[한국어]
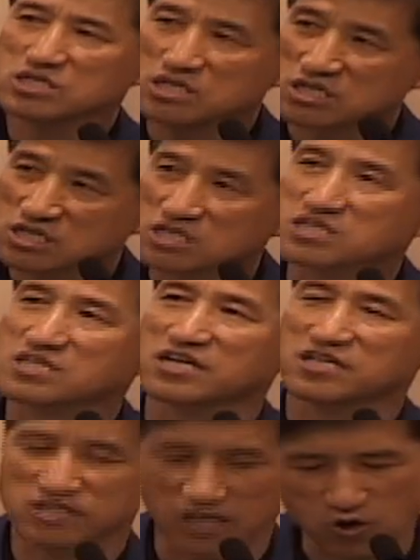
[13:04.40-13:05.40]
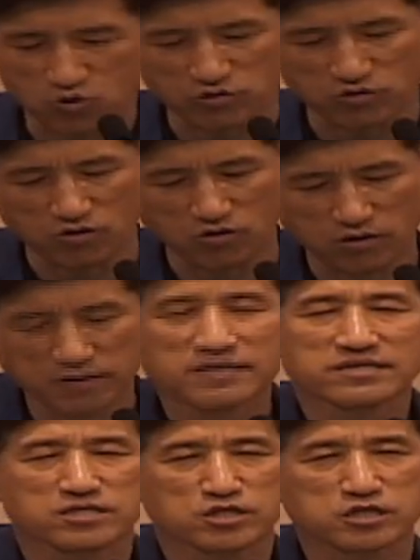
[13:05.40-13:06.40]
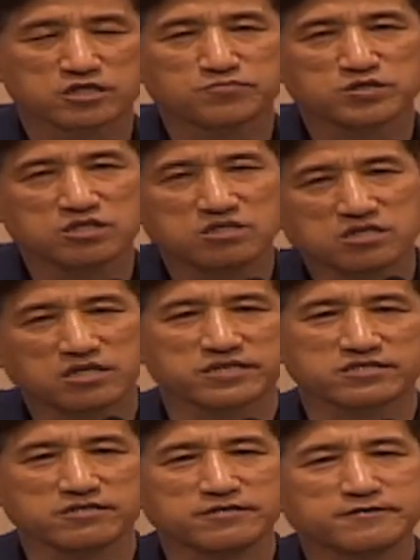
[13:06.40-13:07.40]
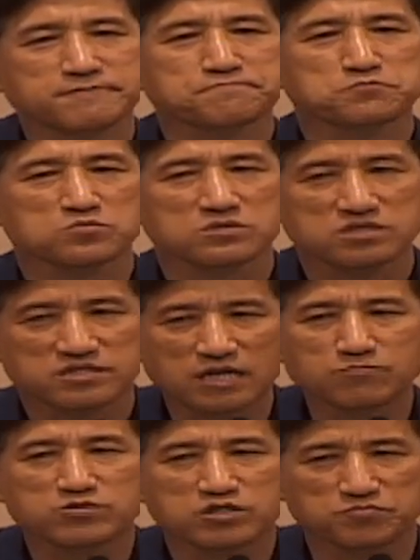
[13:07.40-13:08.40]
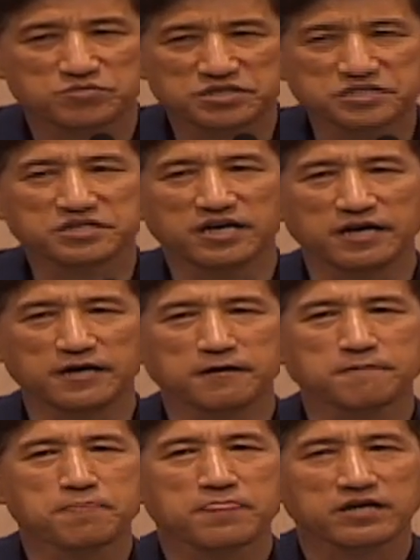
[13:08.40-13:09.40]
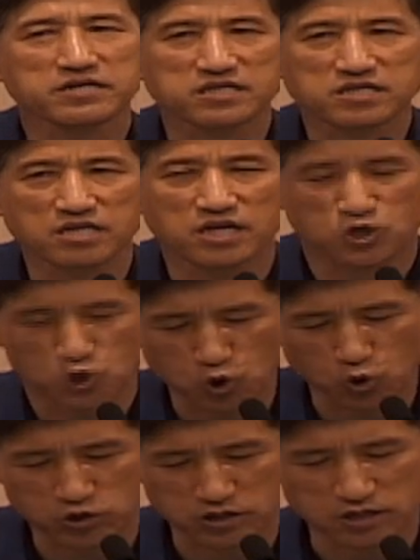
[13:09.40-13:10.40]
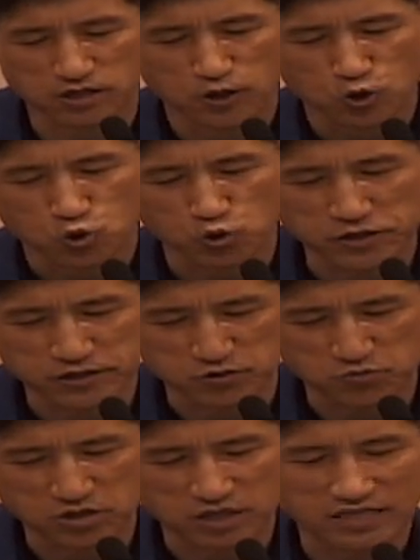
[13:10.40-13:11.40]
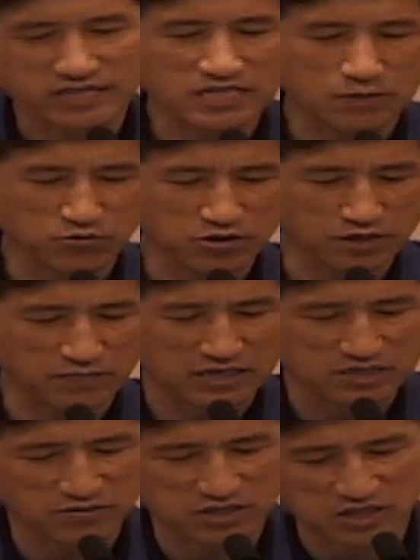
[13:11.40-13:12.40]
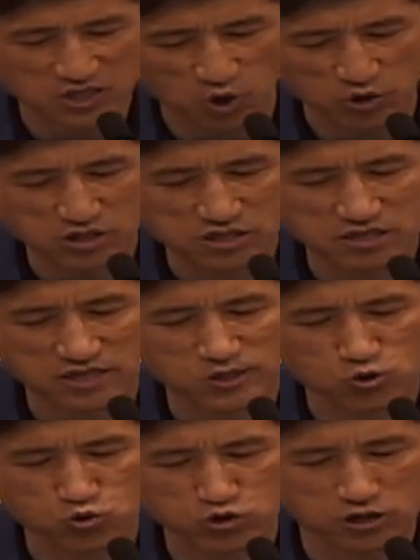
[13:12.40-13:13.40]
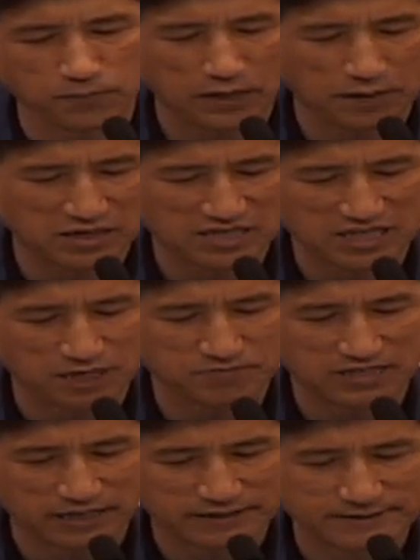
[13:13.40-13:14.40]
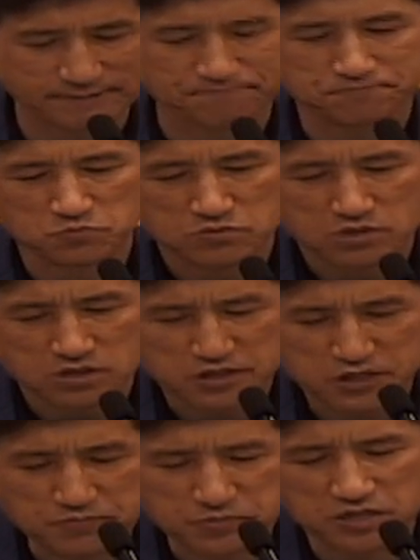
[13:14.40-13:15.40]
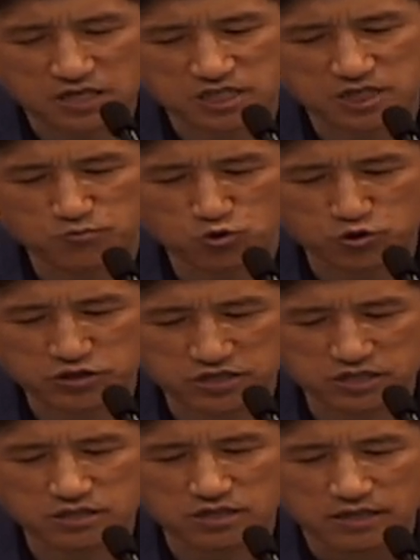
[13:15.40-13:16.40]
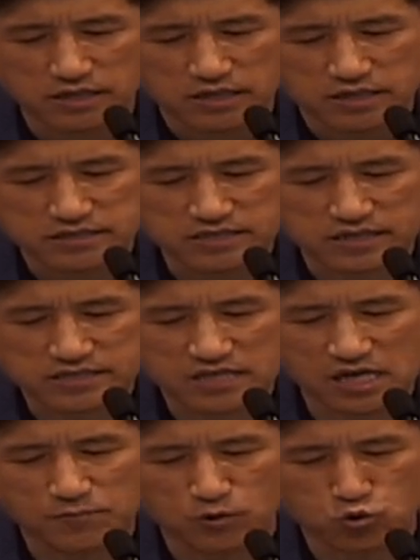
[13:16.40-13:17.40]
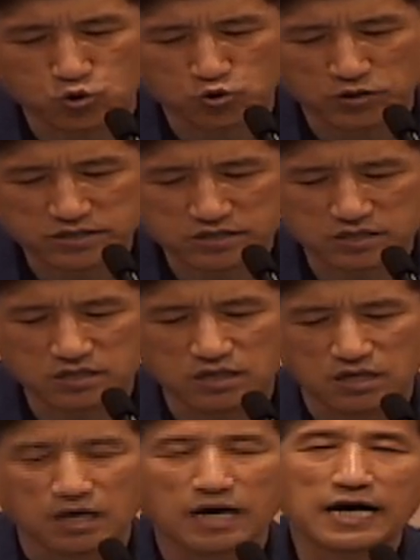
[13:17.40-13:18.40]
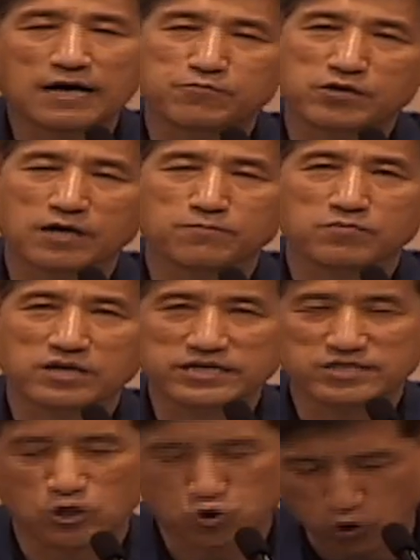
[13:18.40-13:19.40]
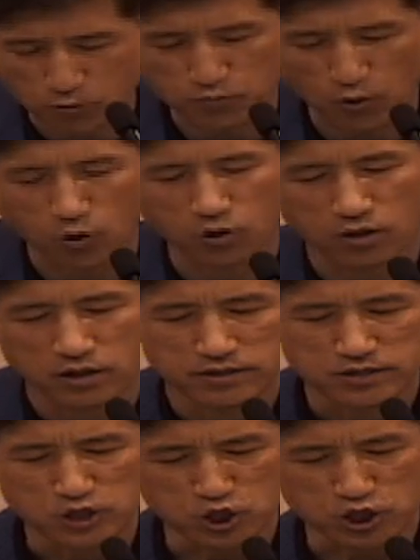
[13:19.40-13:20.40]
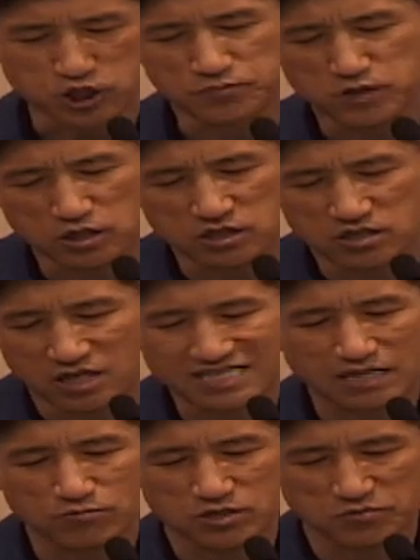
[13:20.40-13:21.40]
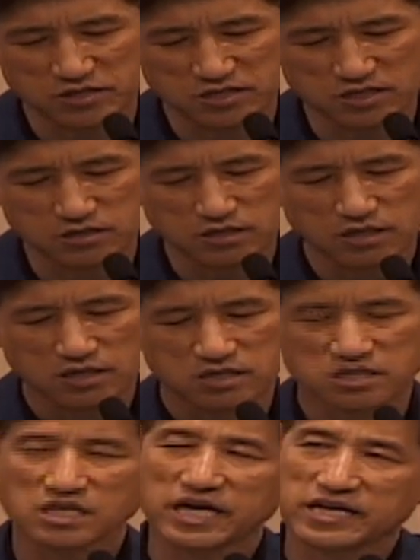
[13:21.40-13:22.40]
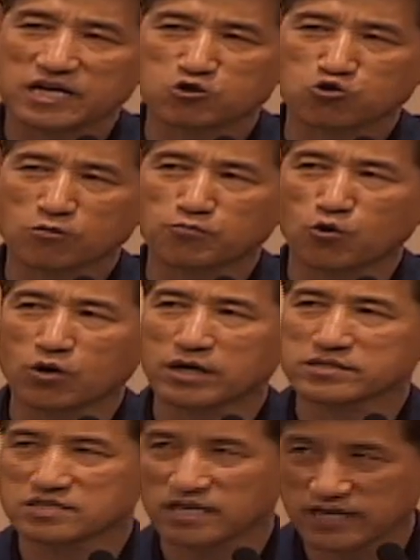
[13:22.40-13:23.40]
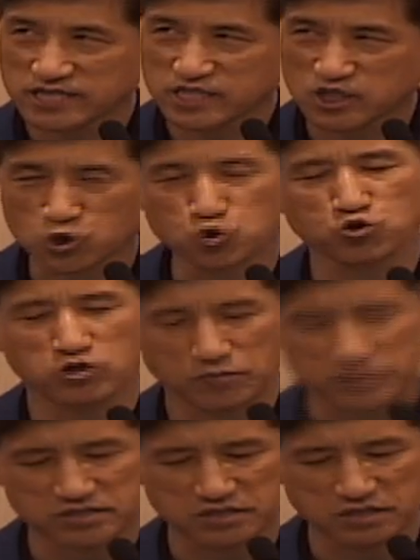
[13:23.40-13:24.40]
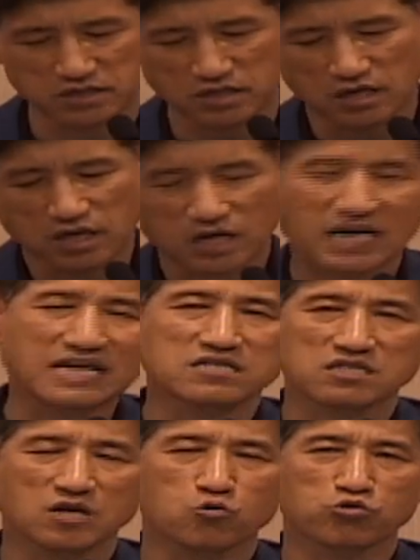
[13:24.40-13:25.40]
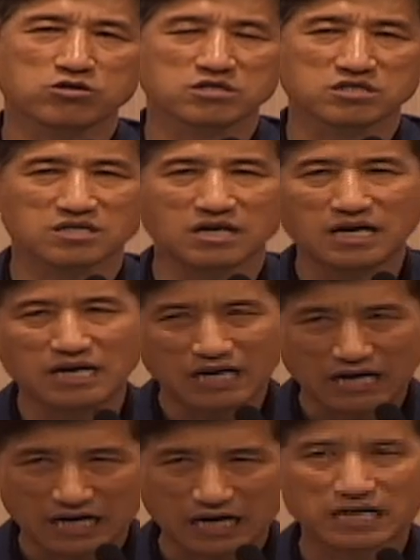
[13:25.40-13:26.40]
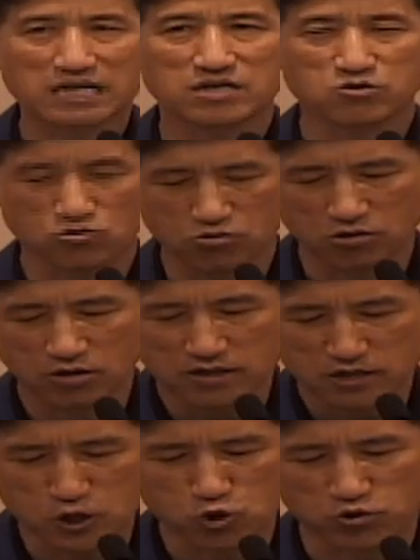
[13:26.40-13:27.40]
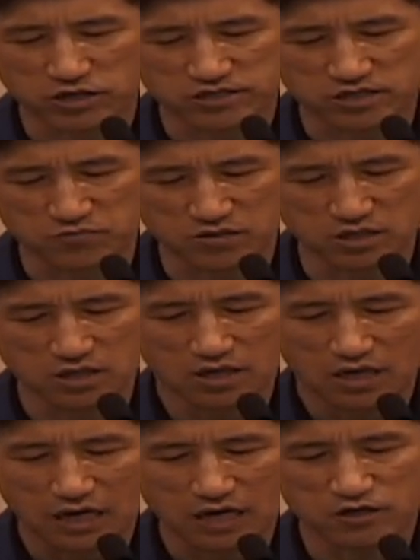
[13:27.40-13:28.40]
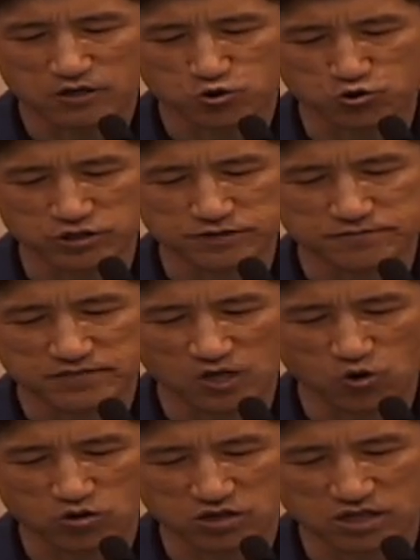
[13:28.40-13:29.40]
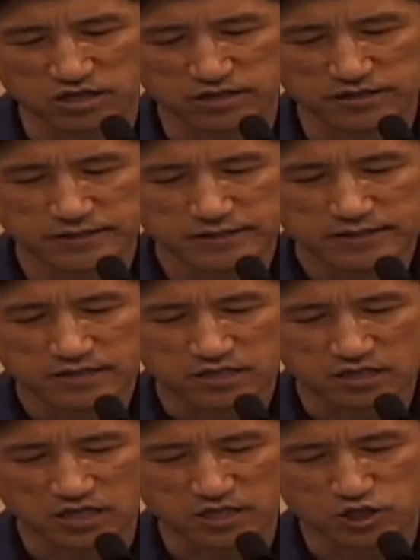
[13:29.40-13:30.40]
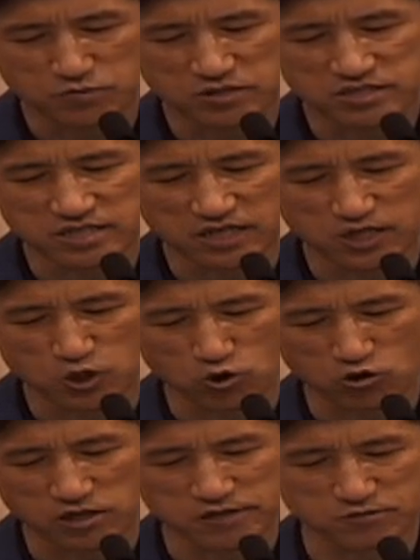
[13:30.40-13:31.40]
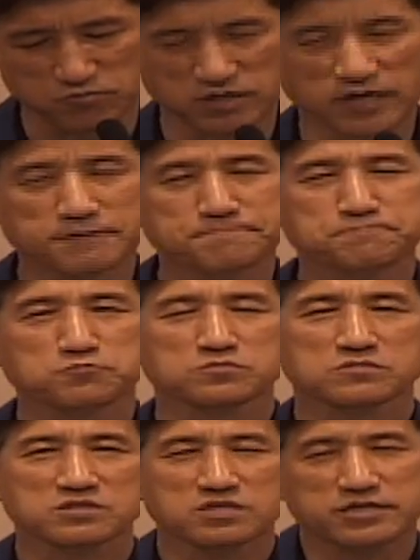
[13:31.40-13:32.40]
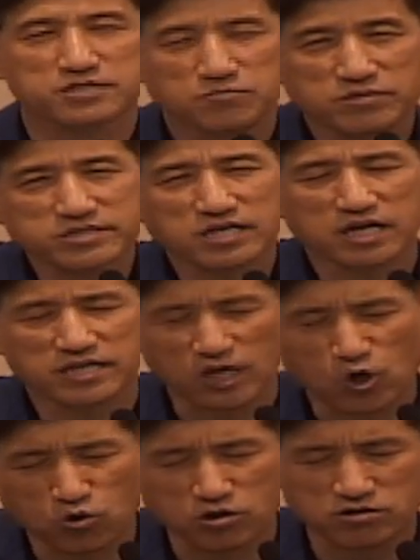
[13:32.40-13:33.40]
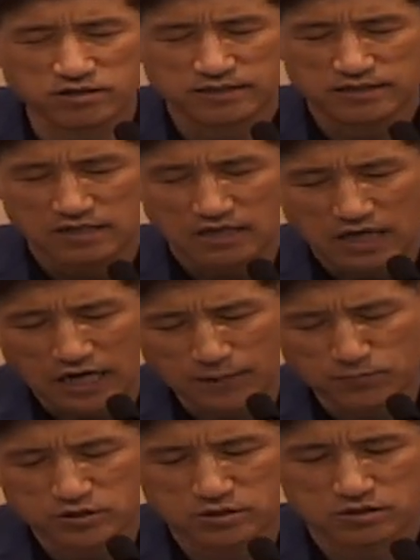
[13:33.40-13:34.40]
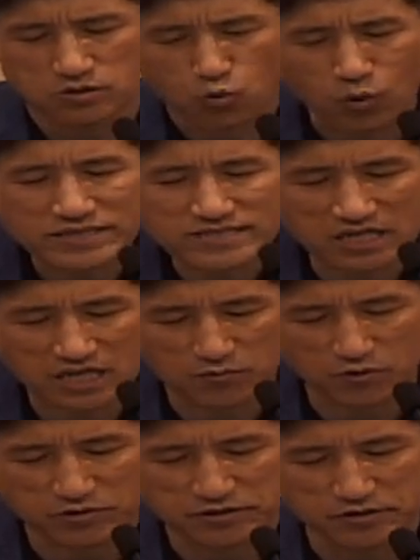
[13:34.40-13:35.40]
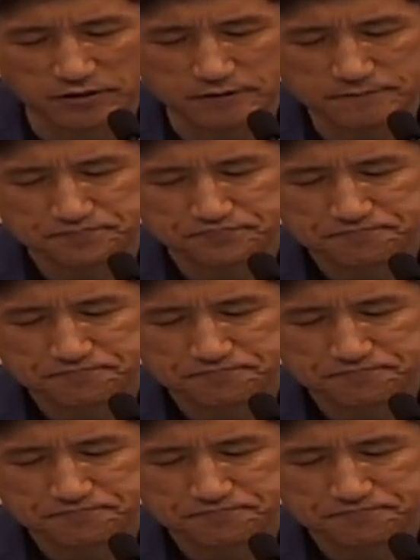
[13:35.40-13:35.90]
이르렀다는 내용으로 27절에서 32절에 그렇게 기록이 되어 있습니다. 다시 한 번 더 말씀을 드릴게요. 1절에서 9절은 바벨탑 사건, 10절에 26절은 이제 셈의 후손에서 아브라함까지의 족보, 27절에서 32절은 데라 족보가 재진술되면서 갈대 우리를 떠나 하란으로 이동했음을 알려주는 내용들이 그렇게 11장에 기록되어 있습니다. 자, 11장의 내용을 한번 관찰해 보면요.